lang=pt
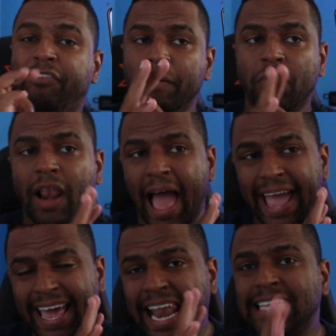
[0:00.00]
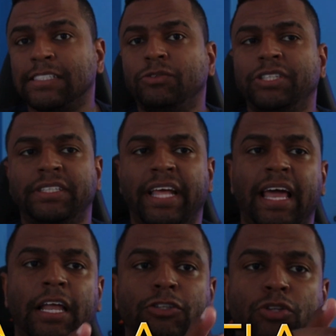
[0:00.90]
vamos lá, relação de
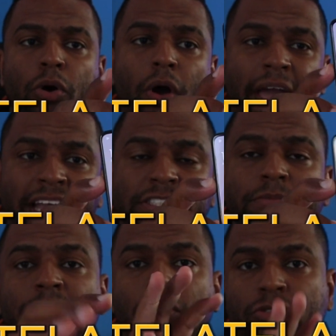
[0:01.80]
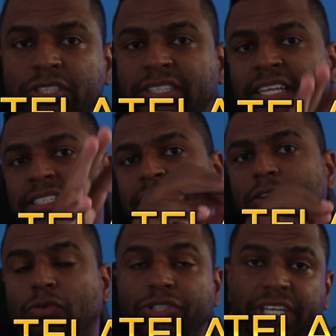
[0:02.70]
tela do Redmi Note 13
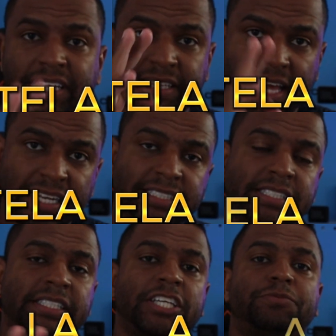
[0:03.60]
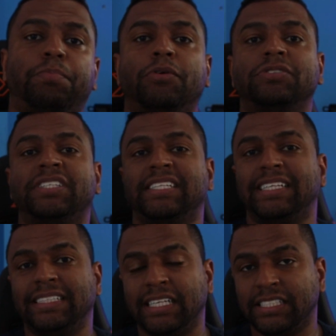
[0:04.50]
5G, tela de
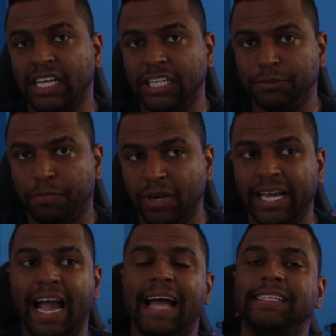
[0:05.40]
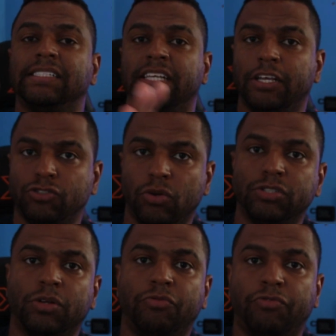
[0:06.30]
6.67 polegadas,
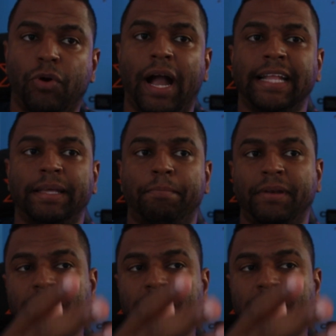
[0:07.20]
resolução Full HD+,